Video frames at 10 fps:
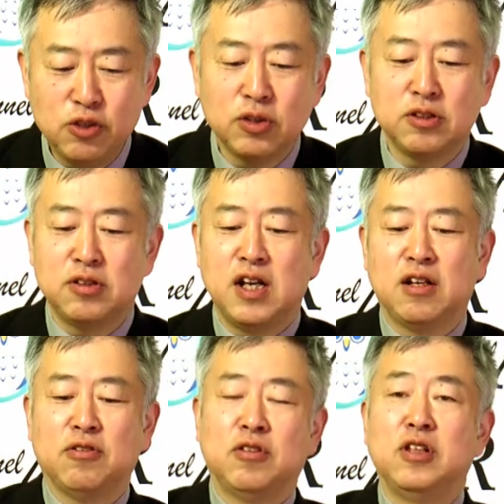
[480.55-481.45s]
ドはですね、
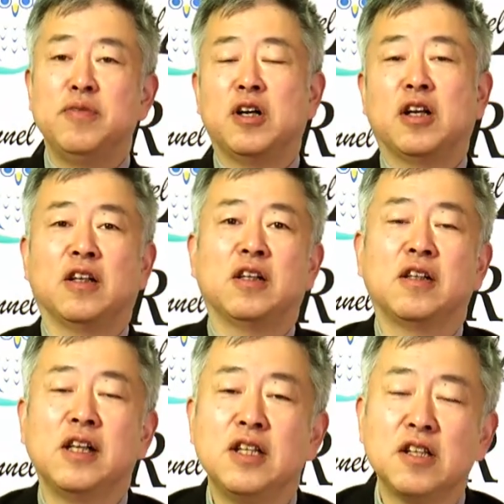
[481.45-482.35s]
あの、今、
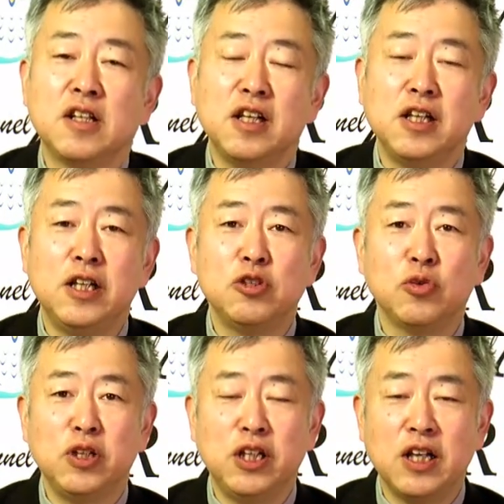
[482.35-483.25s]
経済的に非
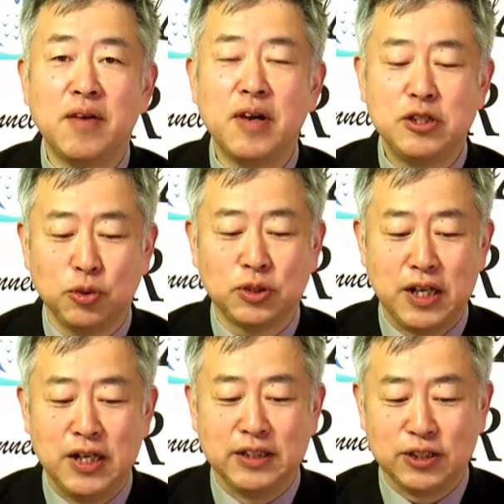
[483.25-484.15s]
常にやばい状
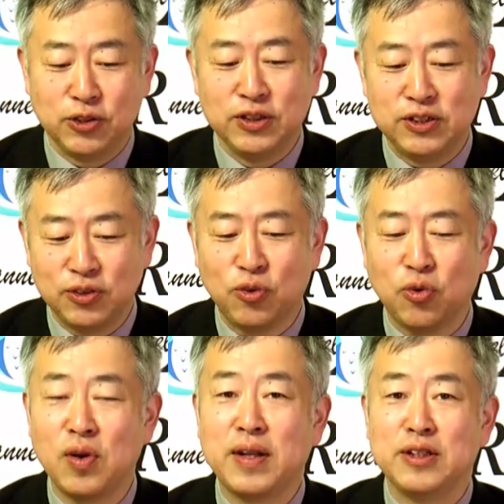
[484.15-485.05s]
態なんだそうですよ。
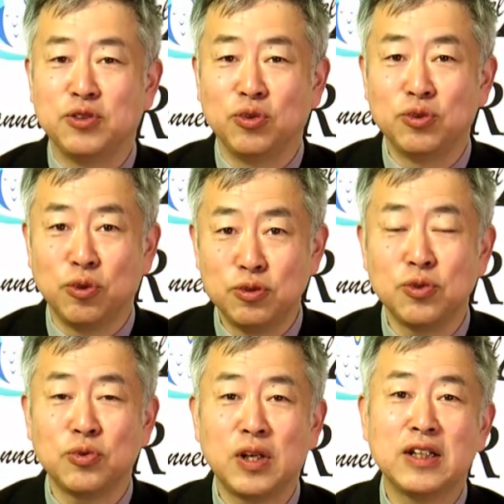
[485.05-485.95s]
コロナでどんどん
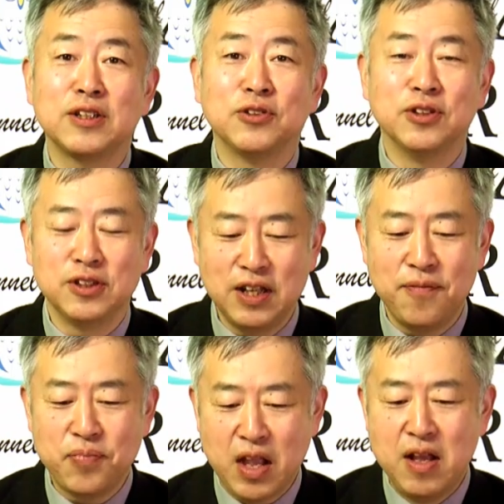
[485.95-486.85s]
増なんだそうです
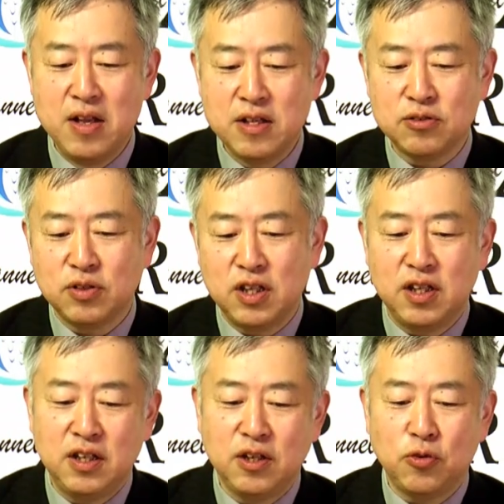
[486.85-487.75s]
ね。それ
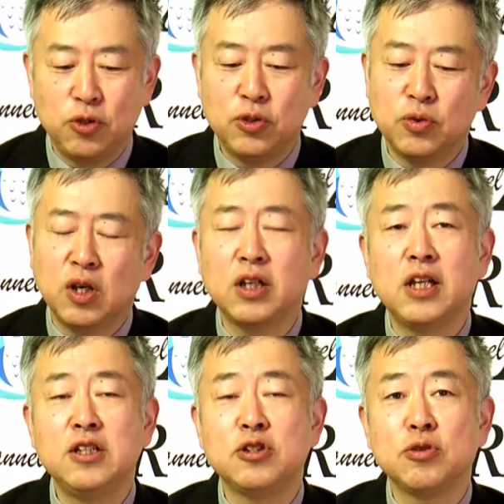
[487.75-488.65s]
で、雇用が
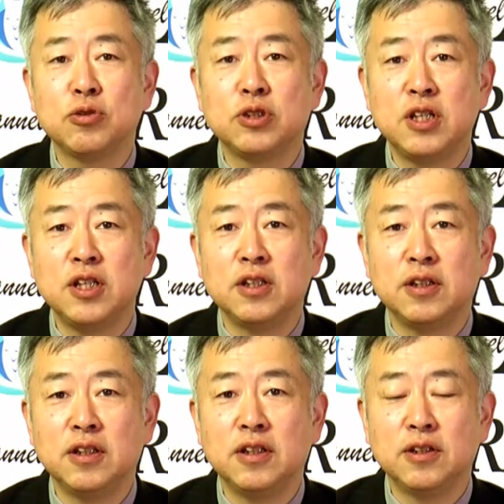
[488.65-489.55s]
減少して、
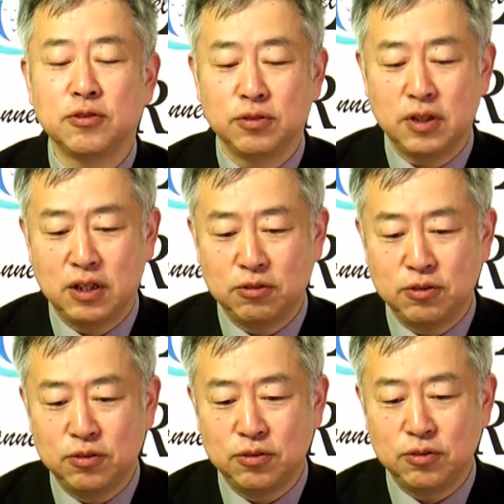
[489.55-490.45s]
えー、そう、あ
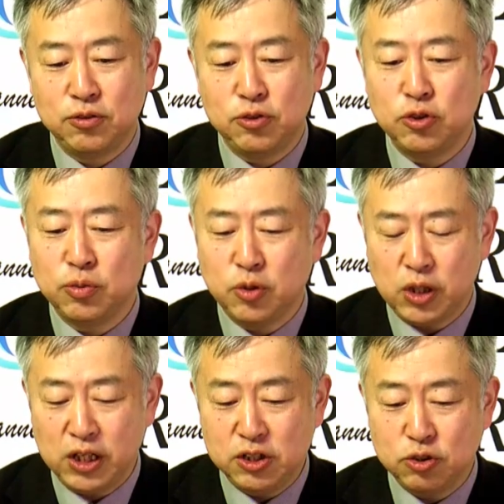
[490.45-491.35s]
の、需要も
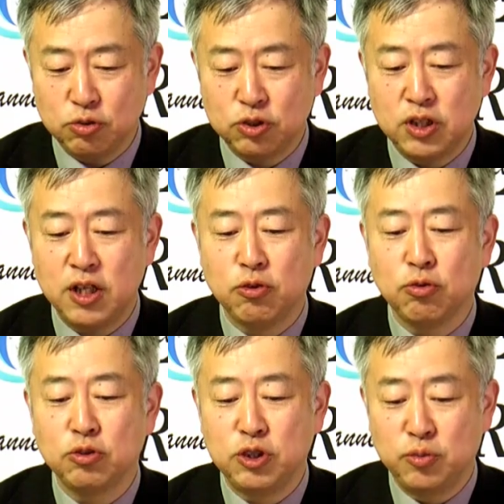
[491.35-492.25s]
減少して、
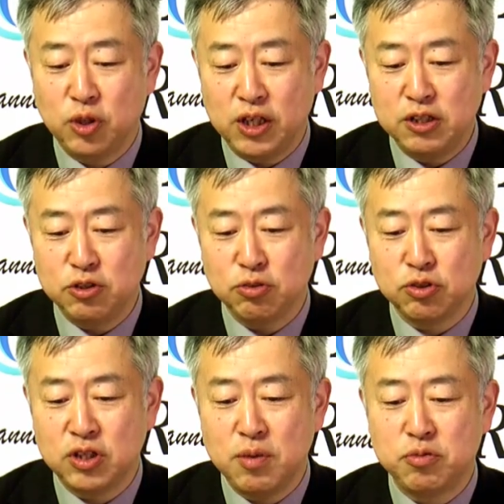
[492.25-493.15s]
投資も減
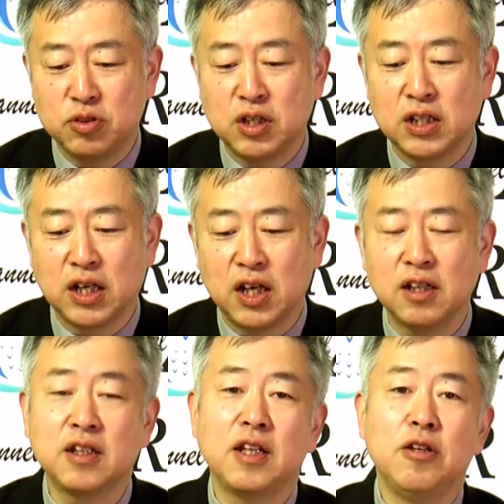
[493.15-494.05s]
少して、物価
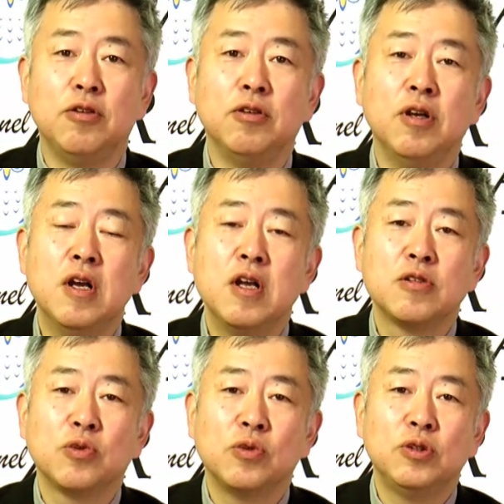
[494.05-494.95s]
高っていう、
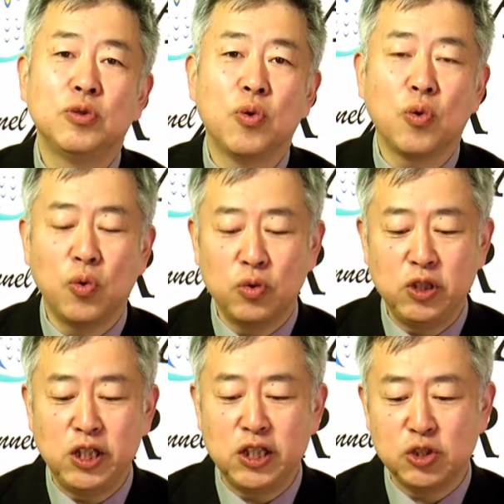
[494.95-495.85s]
そういう方向
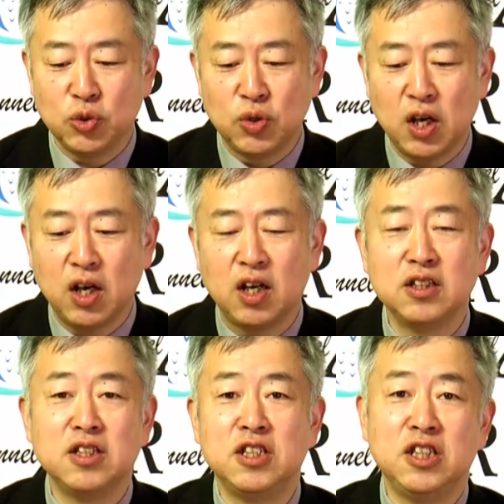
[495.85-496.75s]
に行きそうな
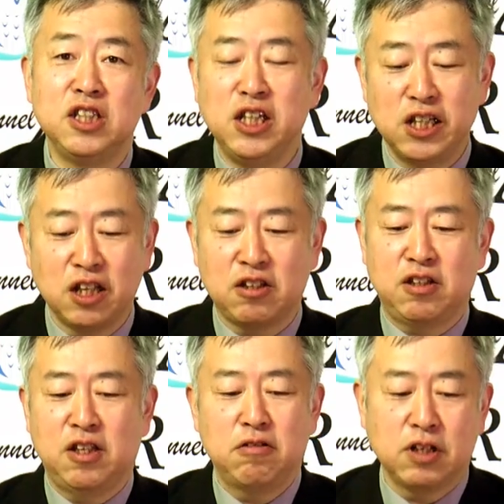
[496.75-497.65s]
感じになっ
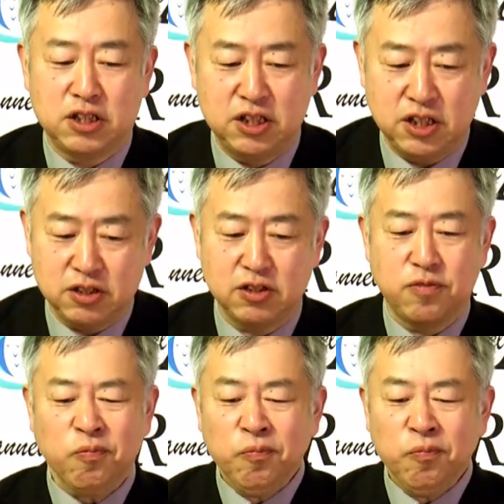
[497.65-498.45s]
てるらしいです。